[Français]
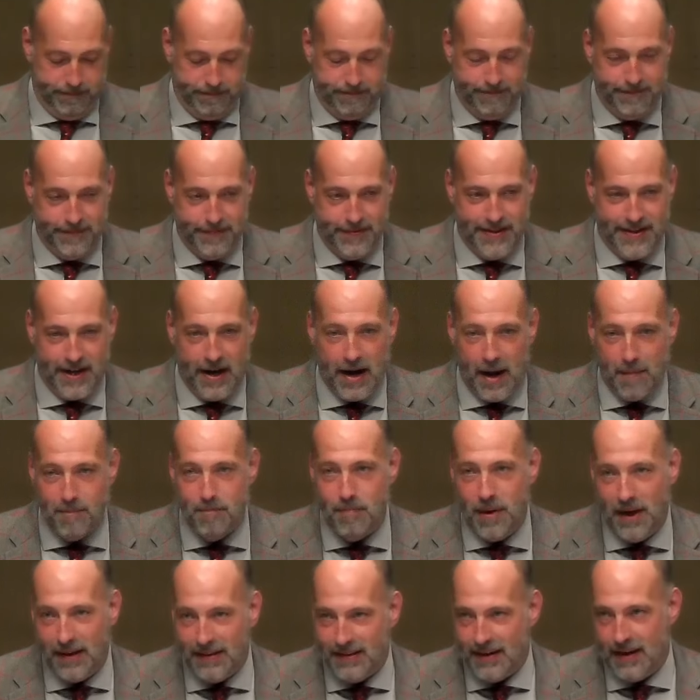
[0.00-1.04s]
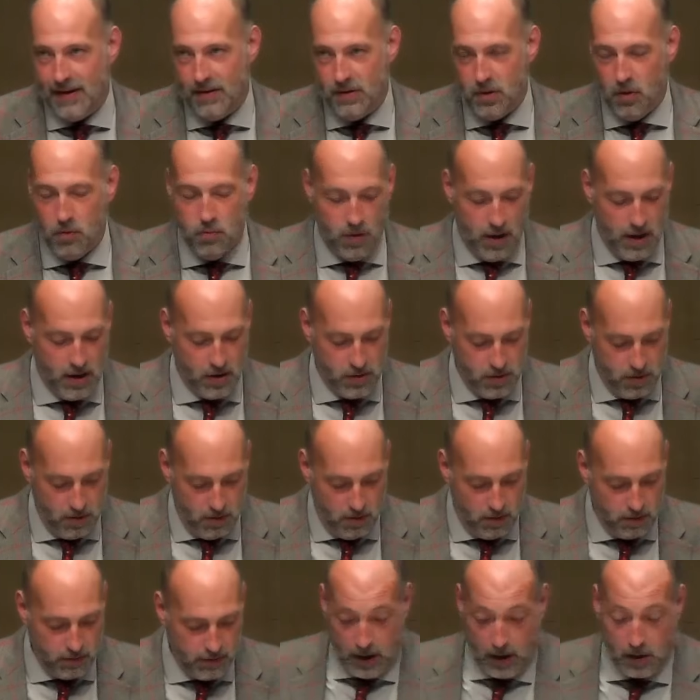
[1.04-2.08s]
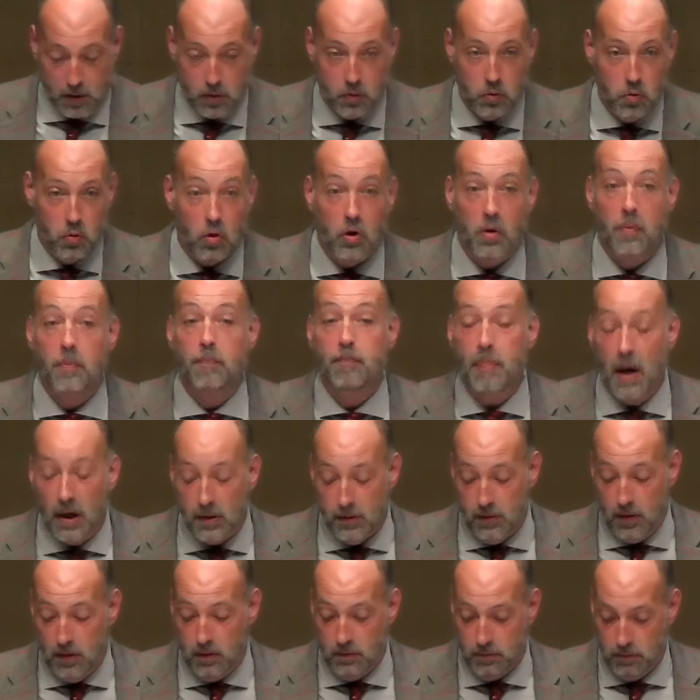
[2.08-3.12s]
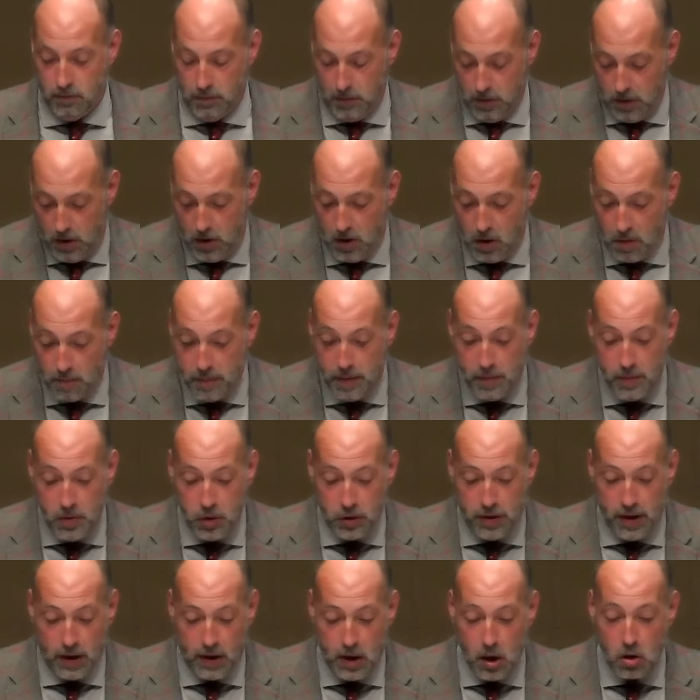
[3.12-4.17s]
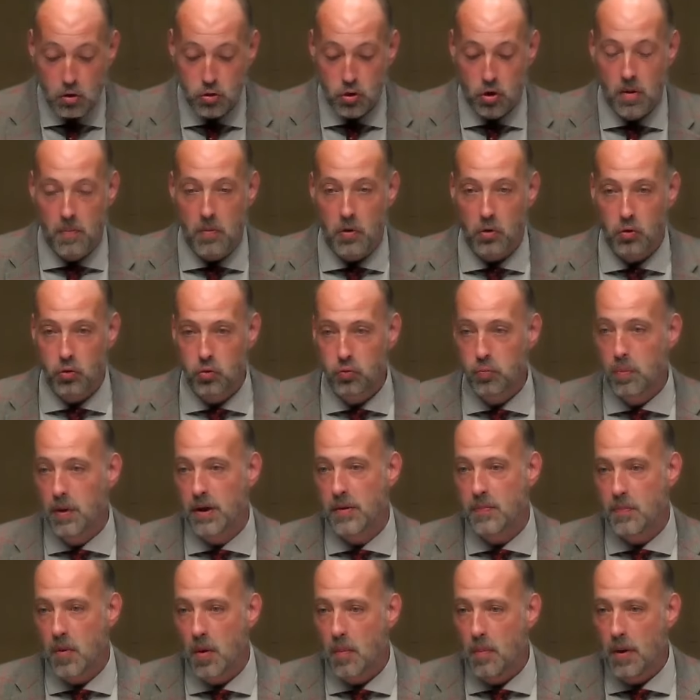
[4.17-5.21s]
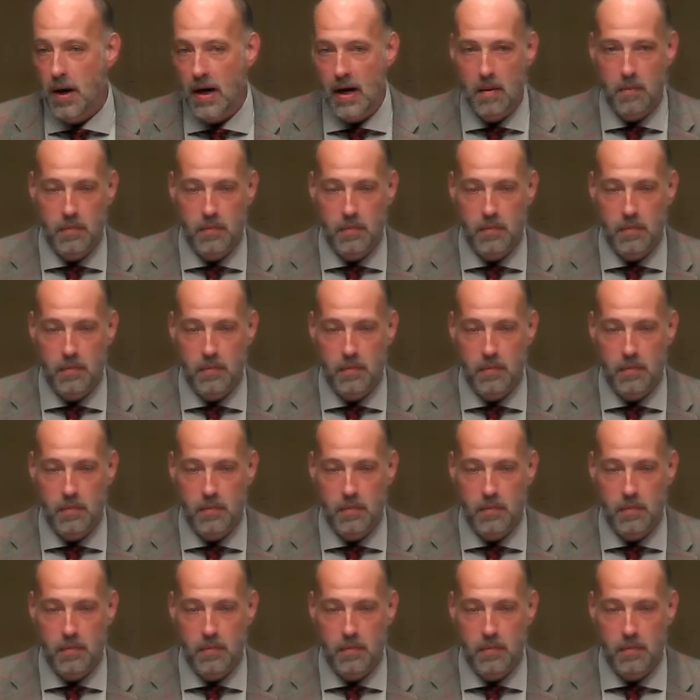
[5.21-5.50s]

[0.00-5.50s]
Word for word: c'est quand même pas très encourageant. Donc, partant en bibliothécaire, je commence tout bêtement par la